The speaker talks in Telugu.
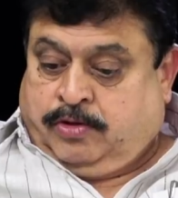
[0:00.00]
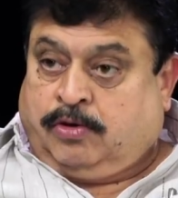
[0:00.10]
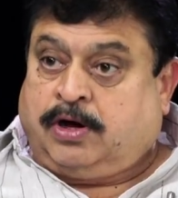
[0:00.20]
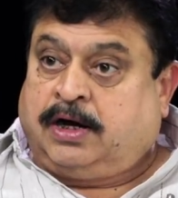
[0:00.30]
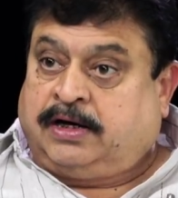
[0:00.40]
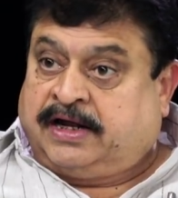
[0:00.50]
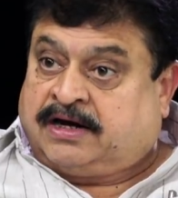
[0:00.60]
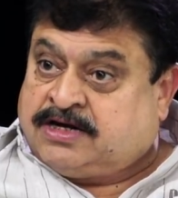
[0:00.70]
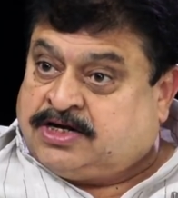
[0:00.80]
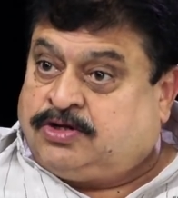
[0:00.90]
ఒక
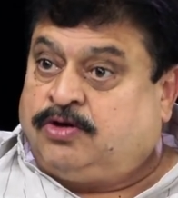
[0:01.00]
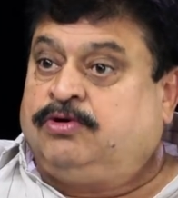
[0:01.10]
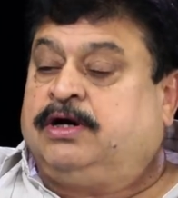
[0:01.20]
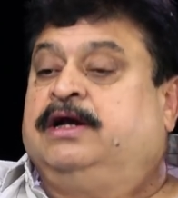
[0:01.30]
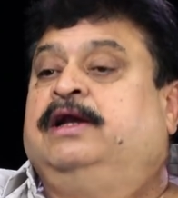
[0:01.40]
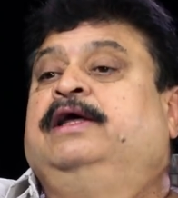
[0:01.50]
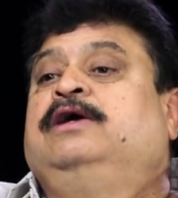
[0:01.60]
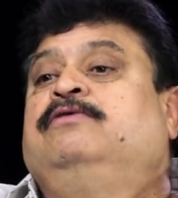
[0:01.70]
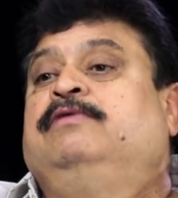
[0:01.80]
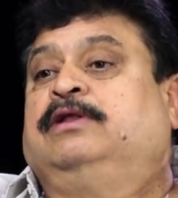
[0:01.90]
టెర్రరిస్ట్తో ఉన్నటువంటి
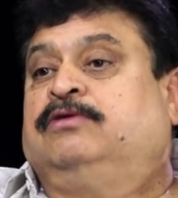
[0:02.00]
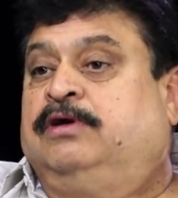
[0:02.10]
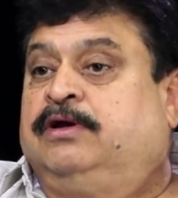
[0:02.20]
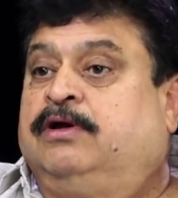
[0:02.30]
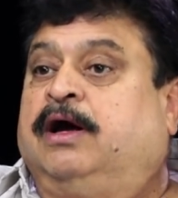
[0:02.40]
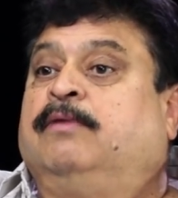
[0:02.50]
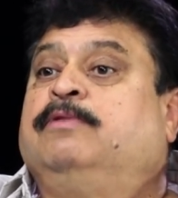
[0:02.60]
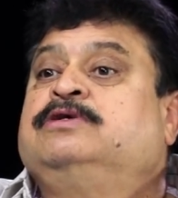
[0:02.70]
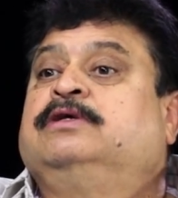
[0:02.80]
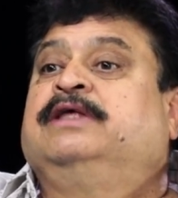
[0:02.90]
లింక్ వ్యక్తి
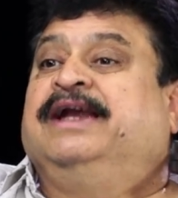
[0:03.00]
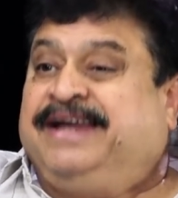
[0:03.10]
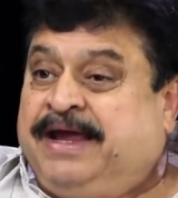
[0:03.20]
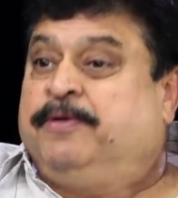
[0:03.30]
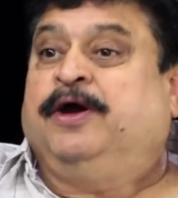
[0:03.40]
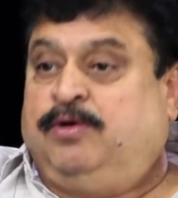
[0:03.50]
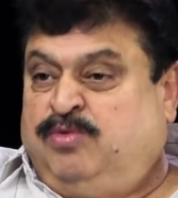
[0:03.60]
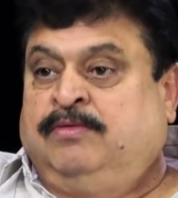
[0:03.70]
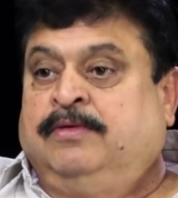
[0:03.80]
ఆల్మోస్ట్ సెలెక్ట్ అయిపోయాడు